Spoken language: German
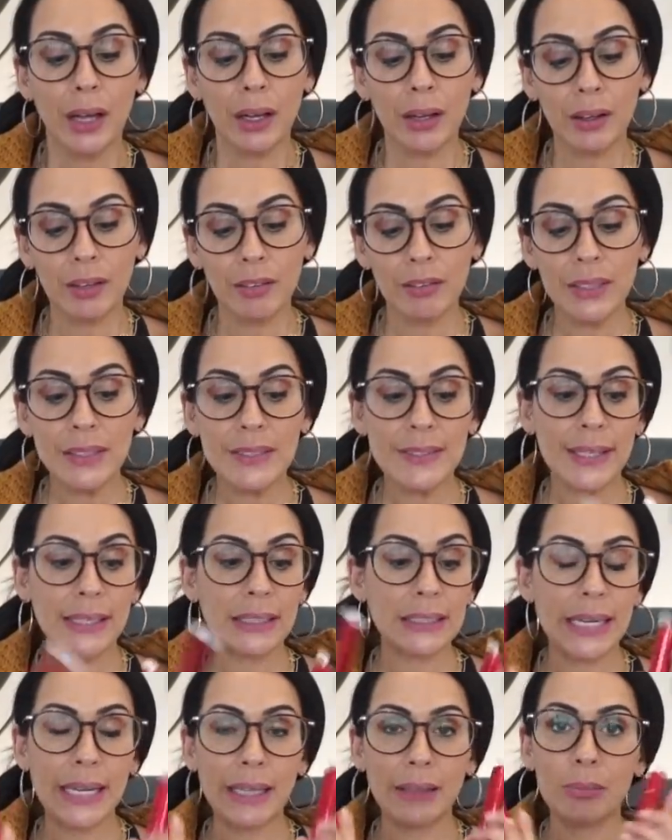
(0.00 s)
Äh, wie
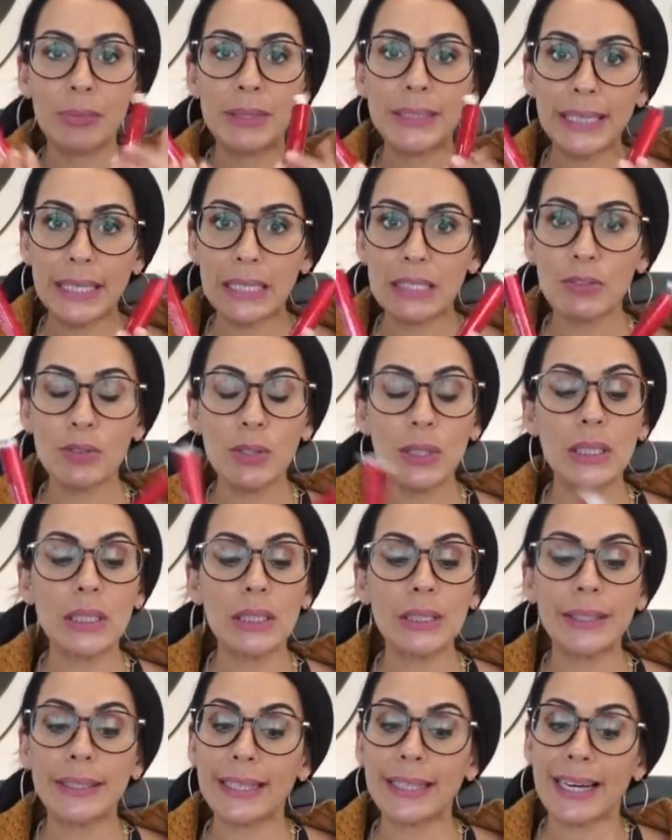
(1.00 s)
gesagt, da hatten mich ganz viele
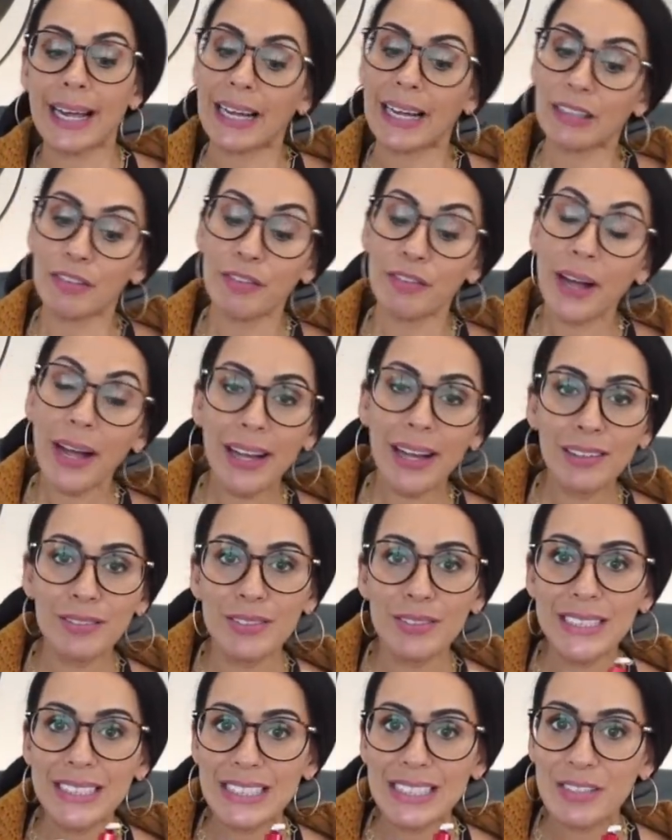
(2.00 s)
danach gefragt,
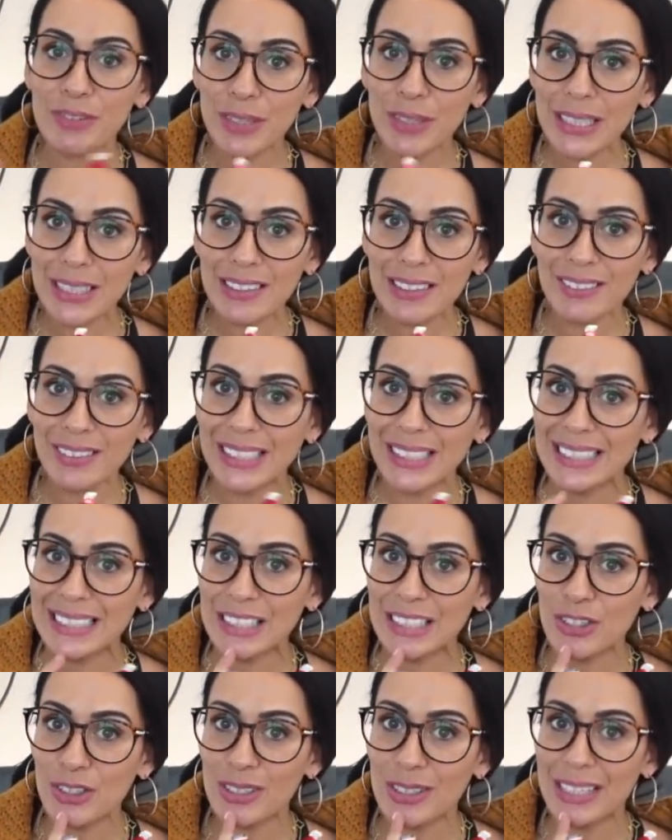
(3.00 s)
wie ich das finde, weil ich
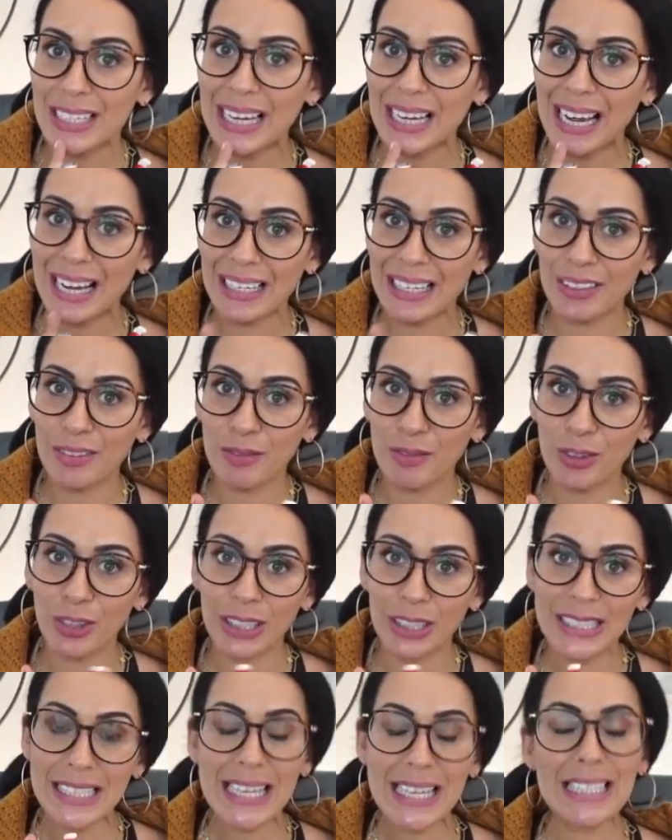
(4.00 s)
es jetzt schon seit einigen
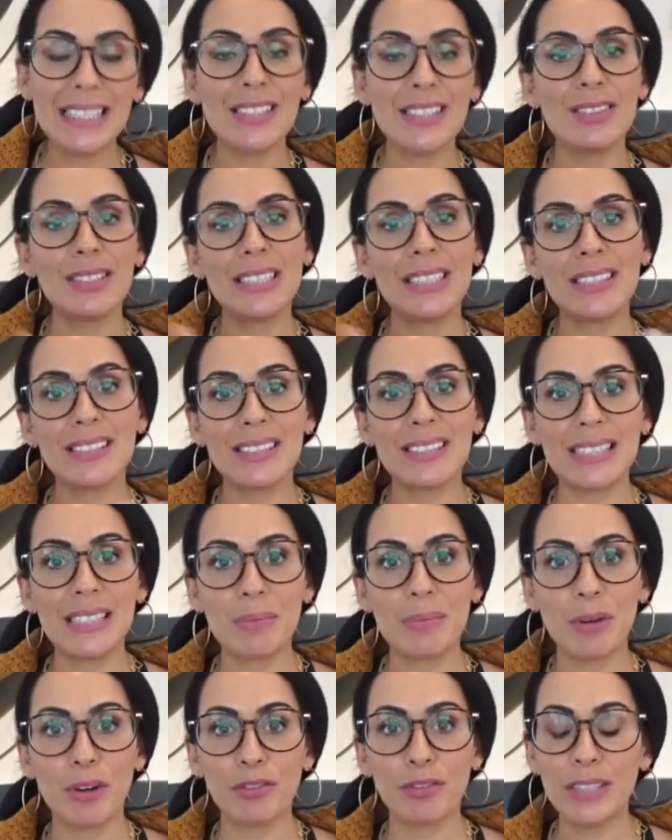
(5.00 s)
Wochen teste und ihr das
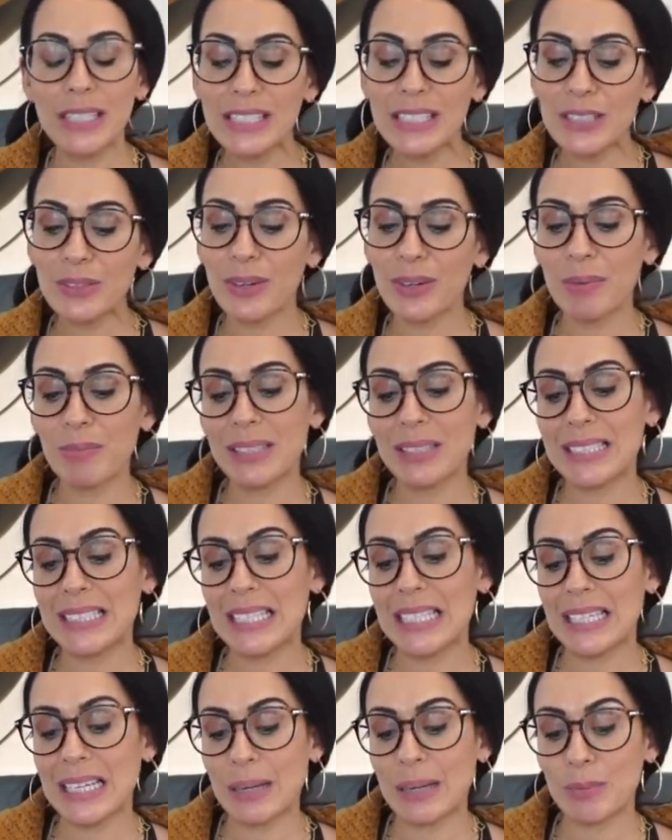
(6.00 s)
eben auf Instagram
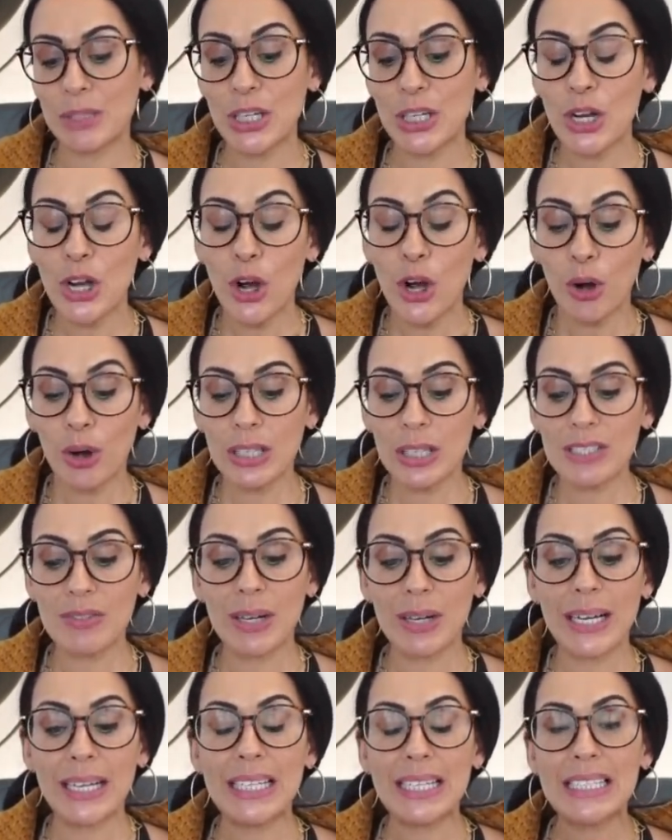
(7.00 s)
gesehen habt. Und
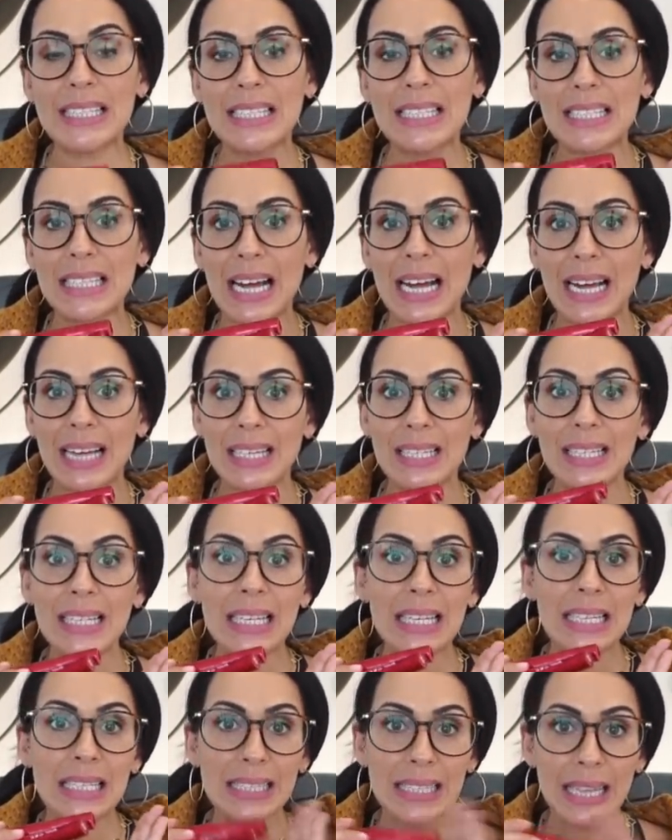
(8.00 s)
zwar ist es ein
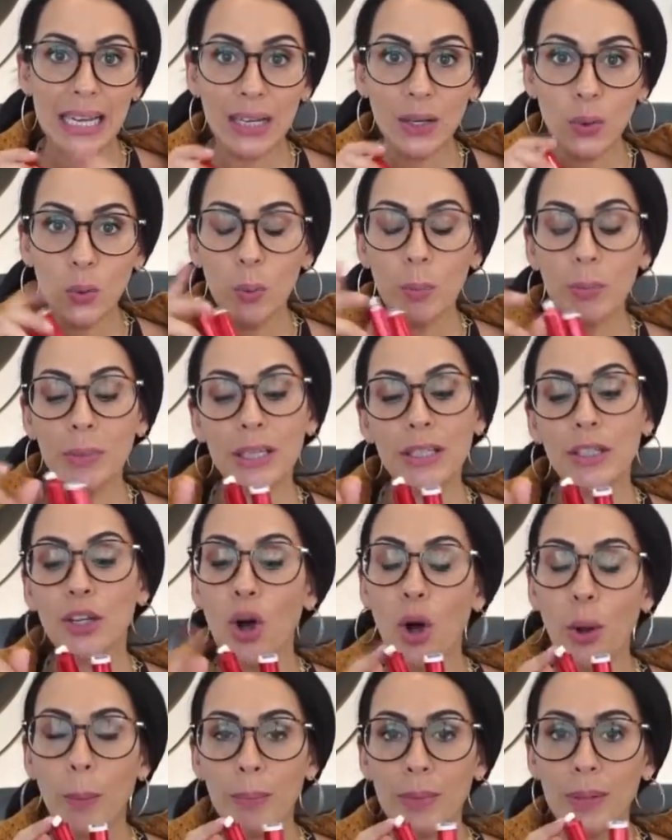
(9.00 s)
Serum in
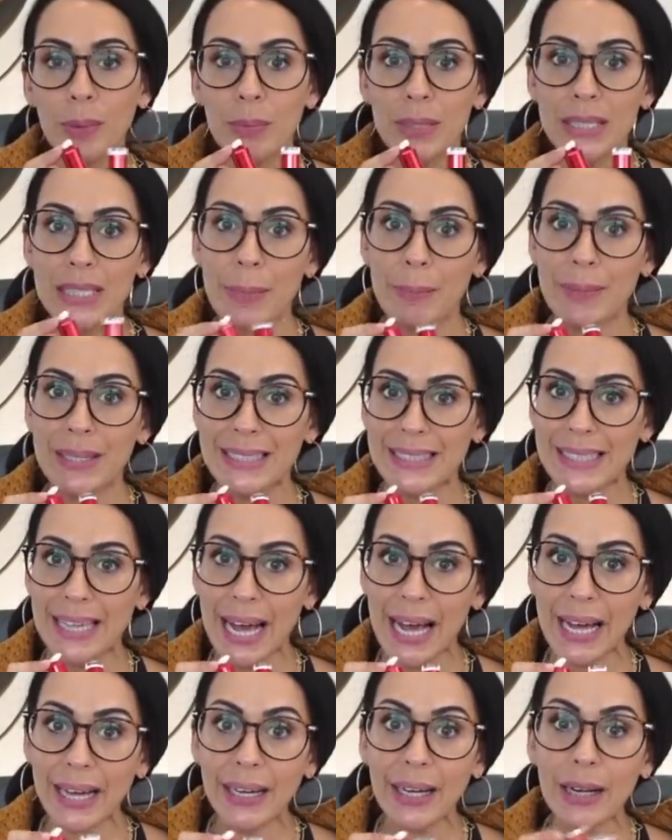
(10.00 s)
Kombi mit der
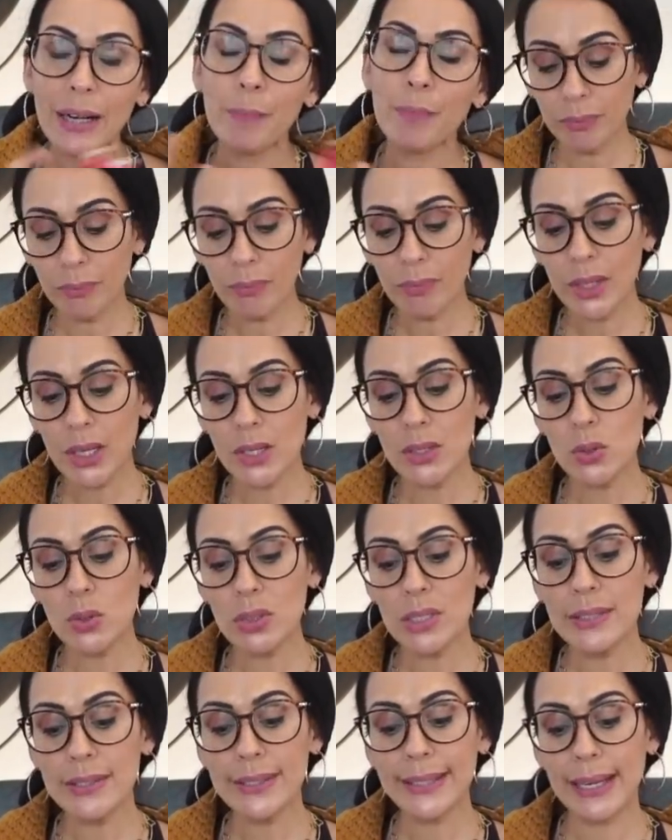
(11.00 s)
Mascara.
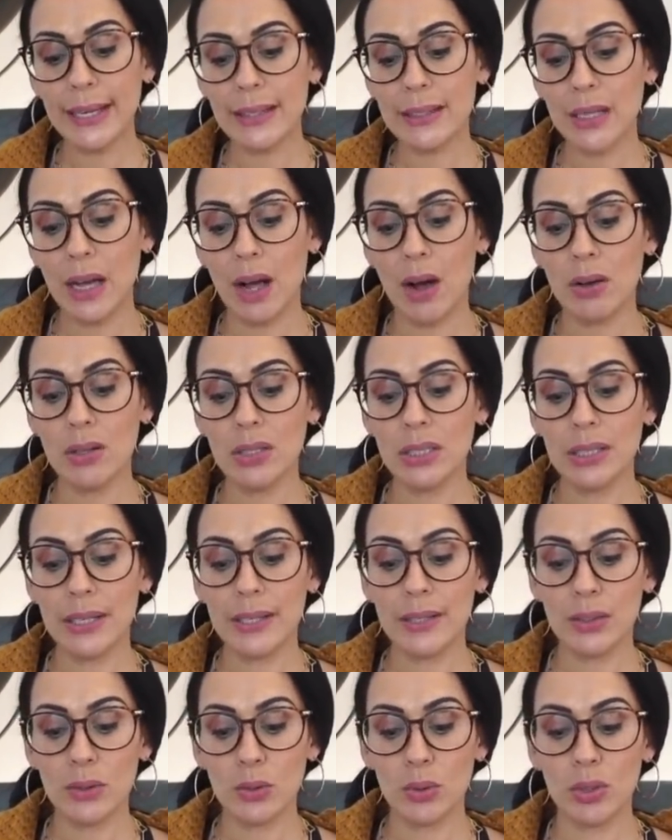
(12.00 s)
So sieht das Ganze aus. Da
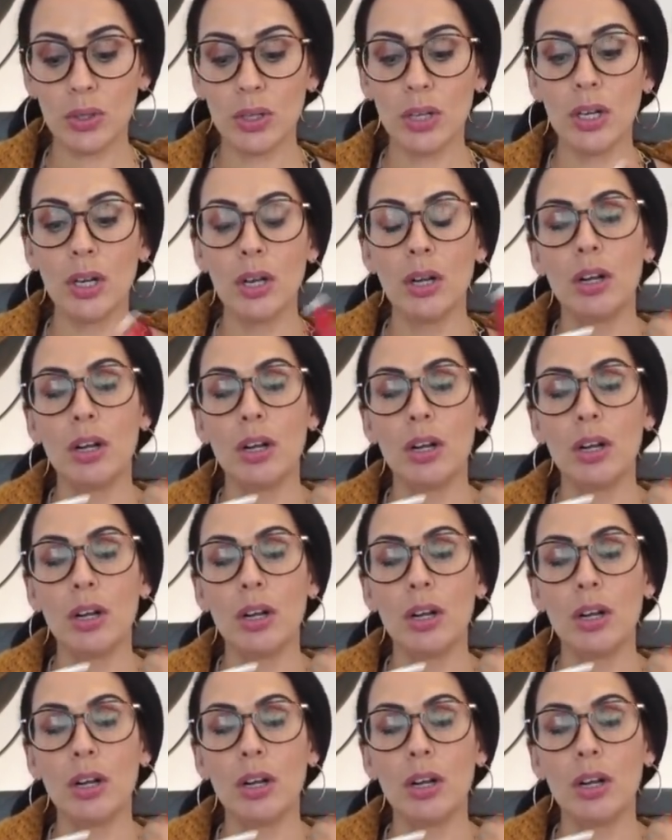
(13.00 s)
ist so ein